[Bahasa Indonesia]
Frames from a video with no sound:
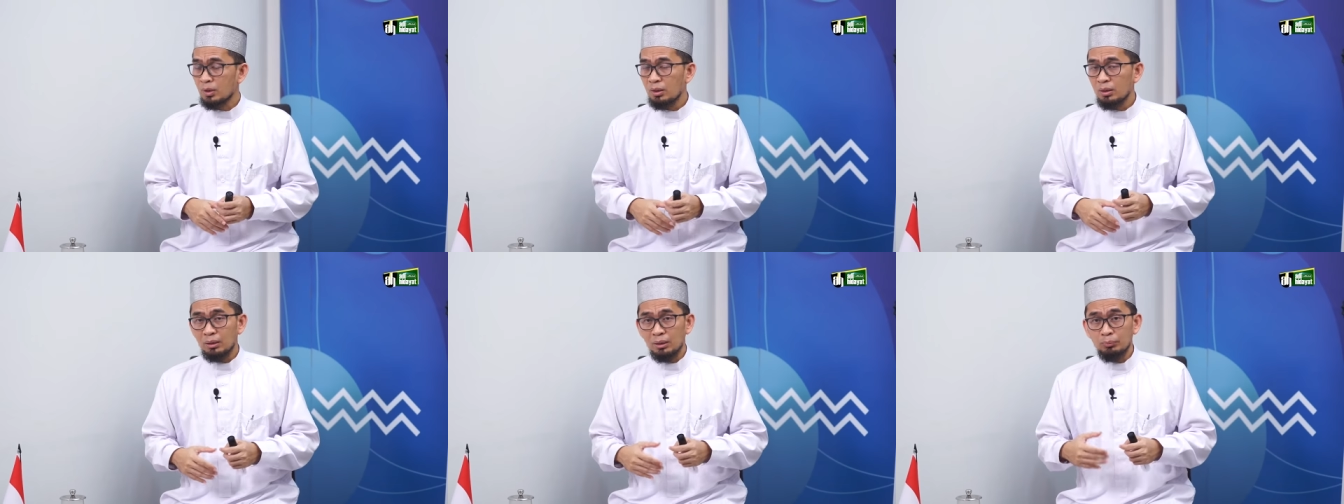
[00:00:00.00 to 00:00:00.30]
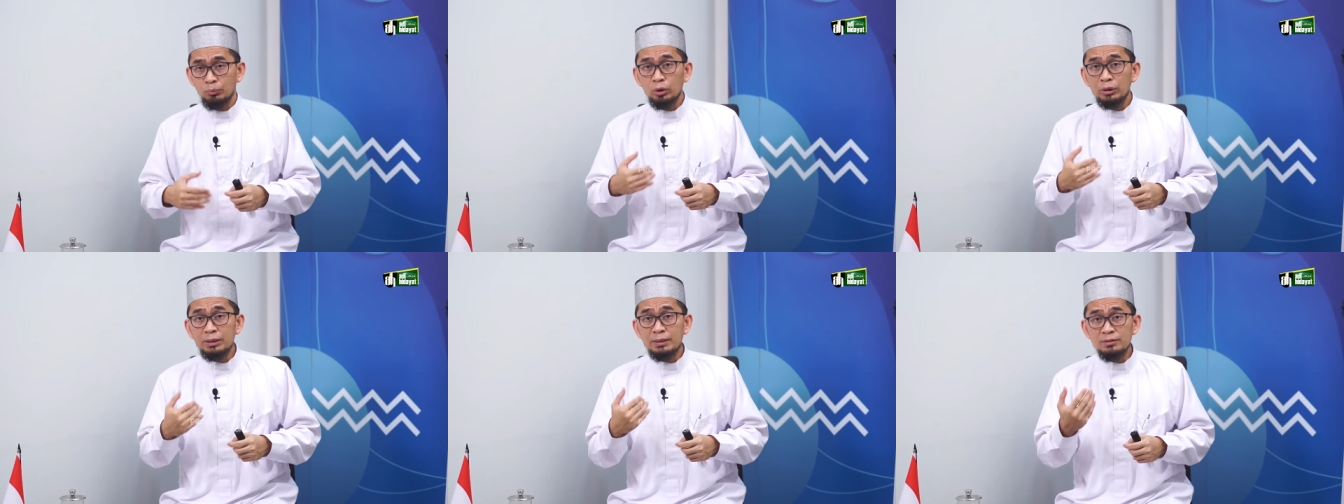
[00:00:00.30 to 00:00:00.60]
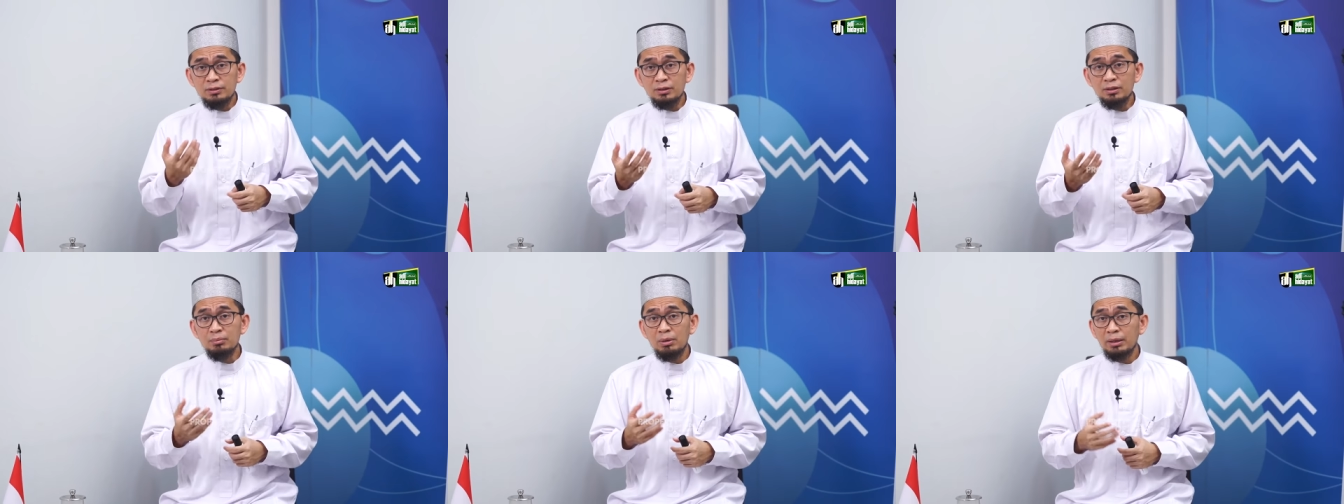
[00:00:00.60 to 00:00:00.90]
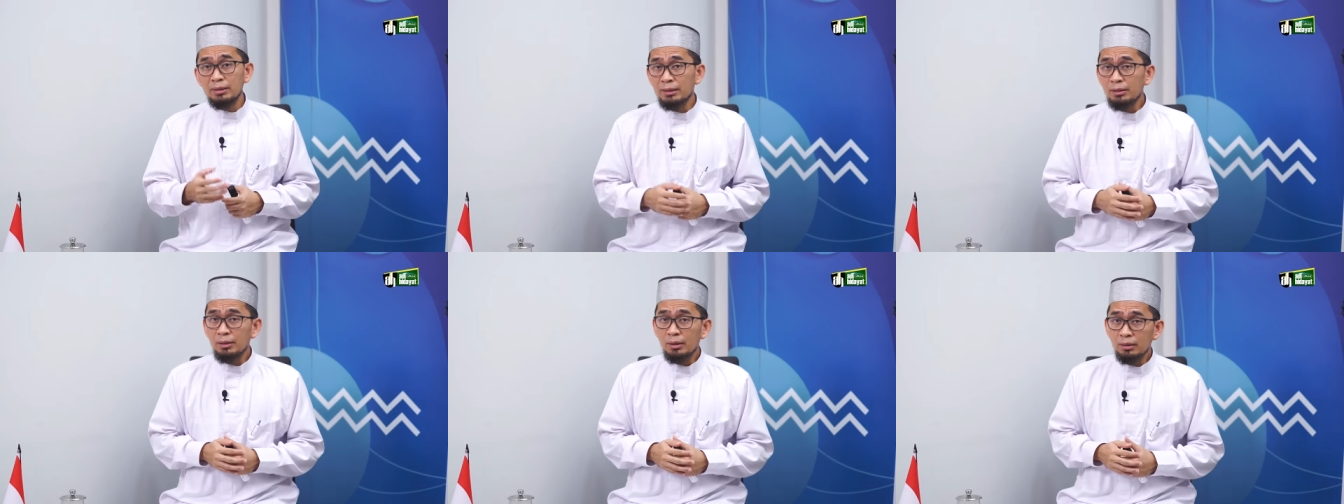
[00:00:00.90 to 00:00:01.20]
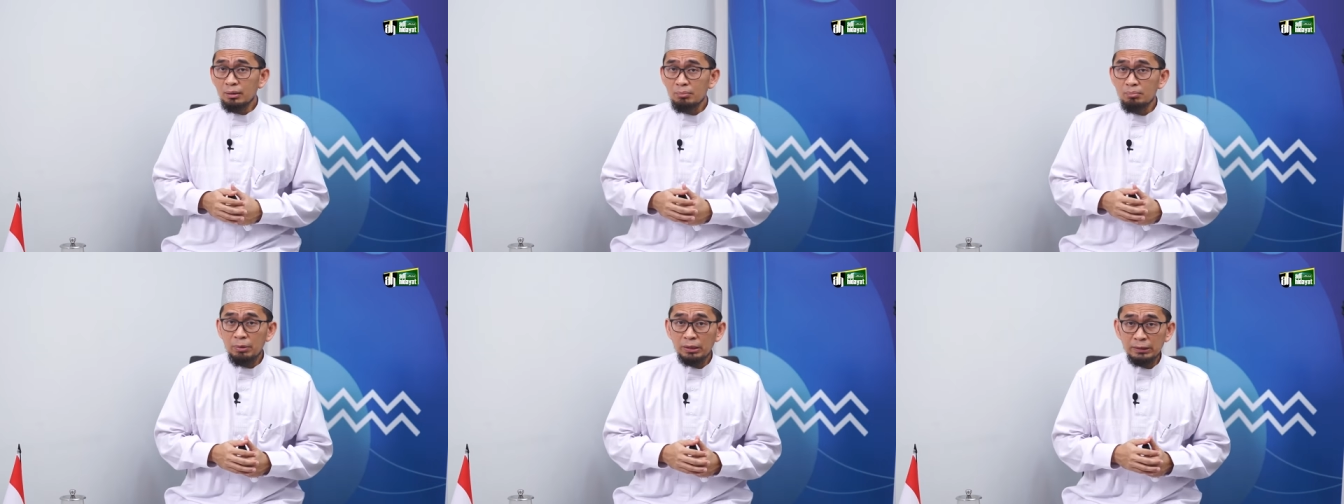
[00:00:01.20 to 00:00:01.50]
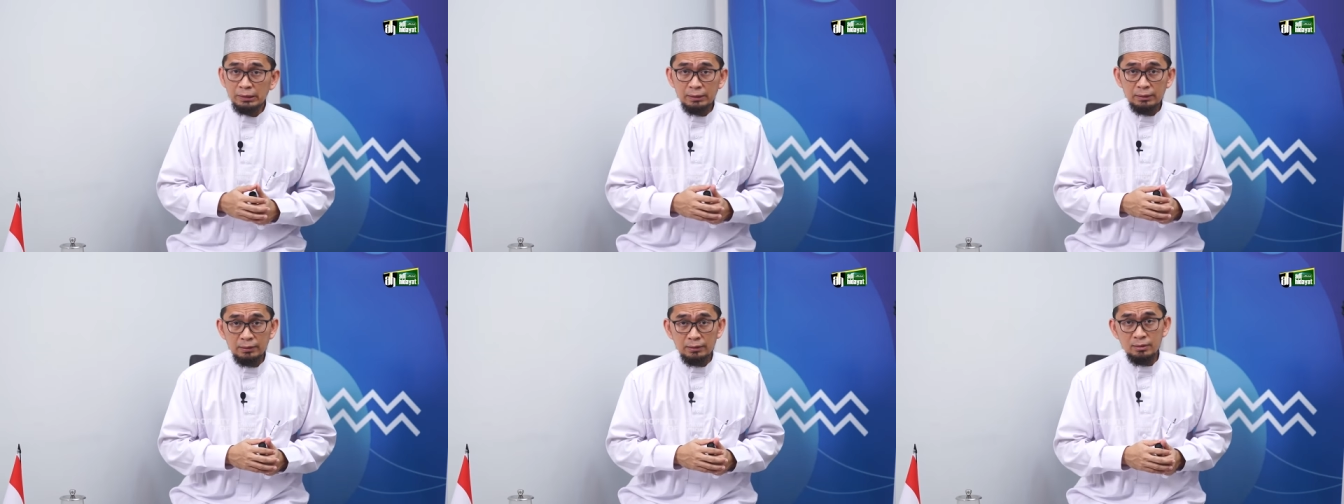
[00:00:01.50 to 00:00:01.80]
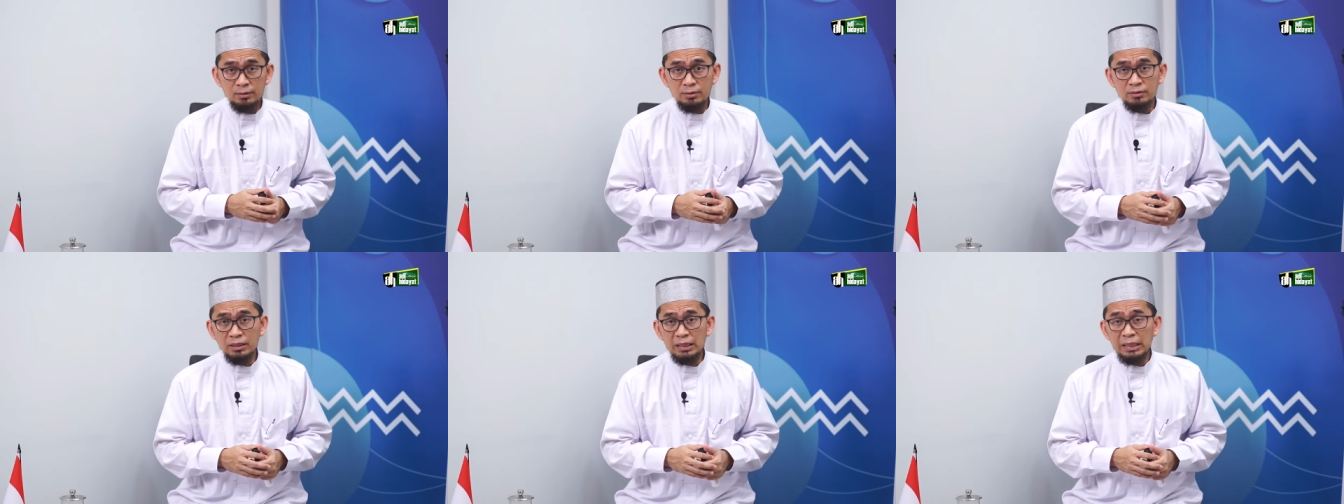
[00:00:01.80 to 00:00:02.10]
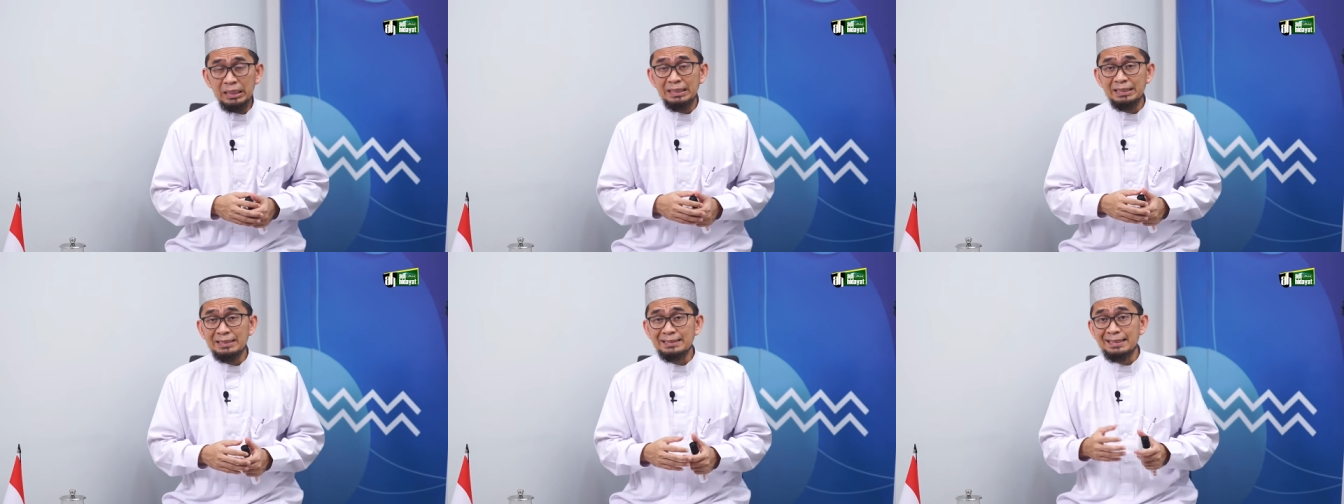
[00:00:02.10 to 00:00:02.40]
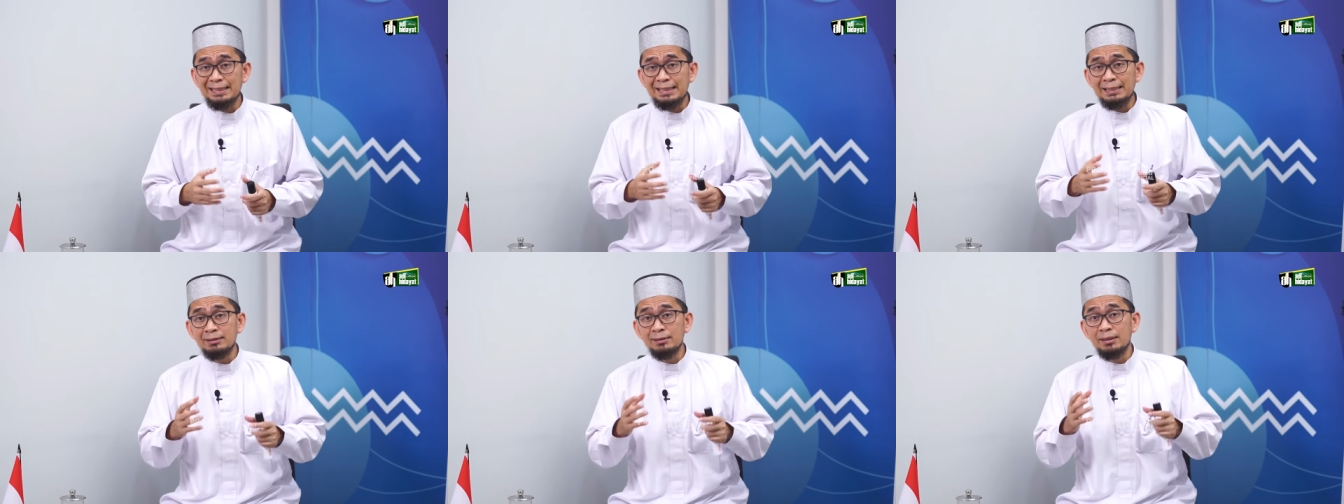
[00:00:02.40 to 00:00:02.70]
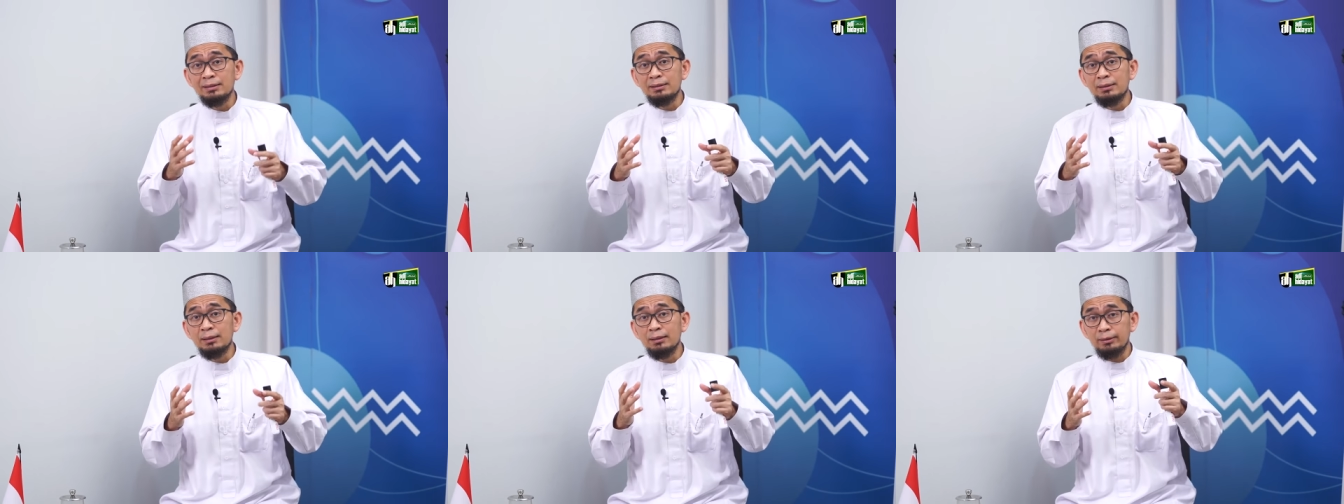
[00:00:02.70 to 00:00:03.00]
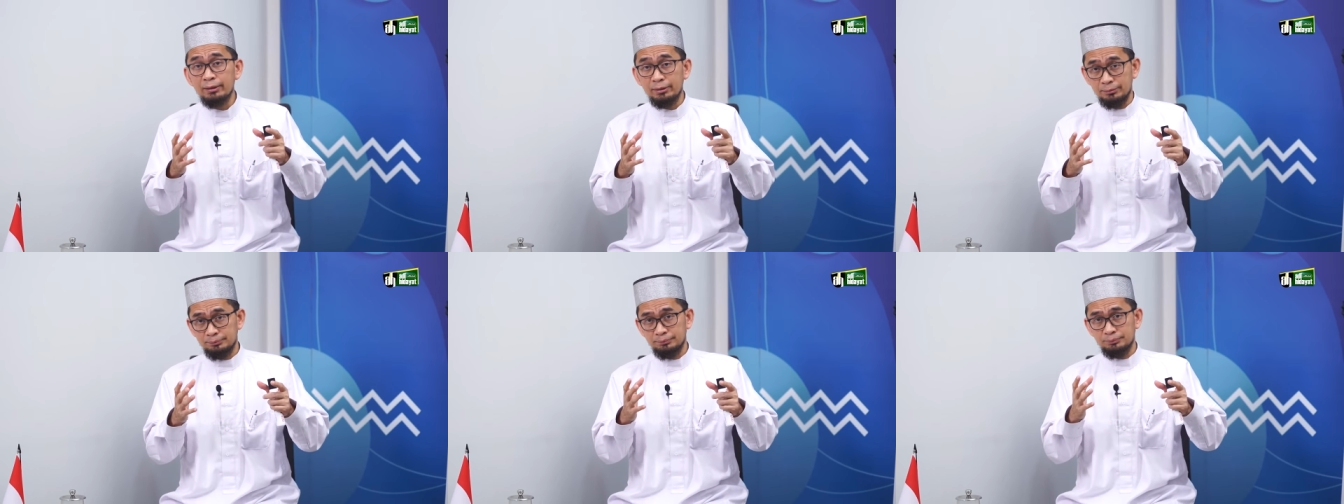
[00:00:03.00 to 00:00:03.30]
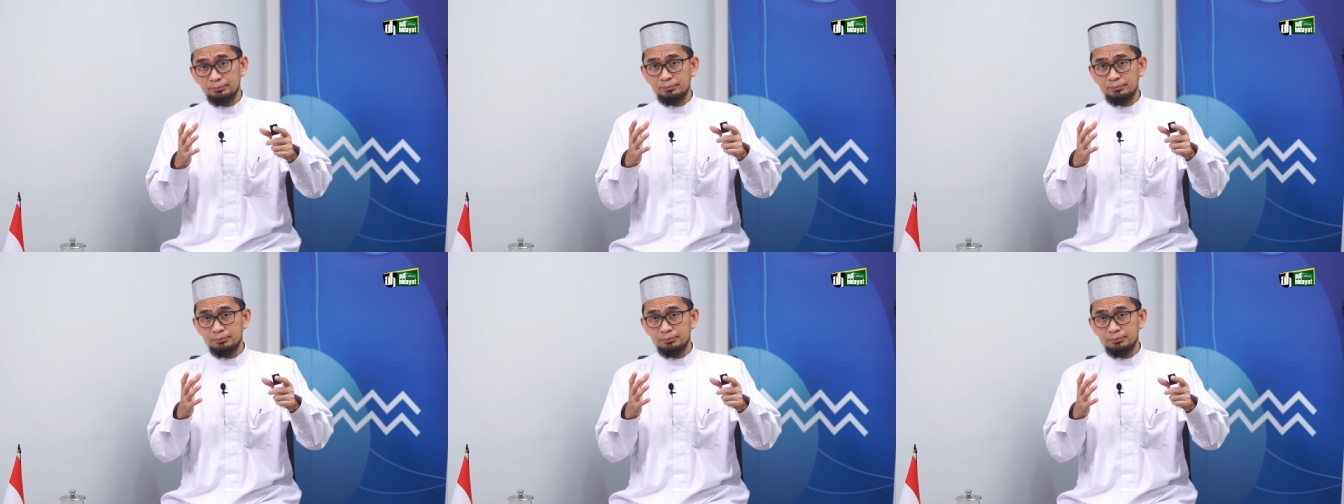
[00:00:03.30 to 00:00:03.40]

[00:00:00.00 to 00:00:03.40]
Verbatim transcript: Nah, mohon izin di bagian yang keempat ini saya ingin sedikit detilkan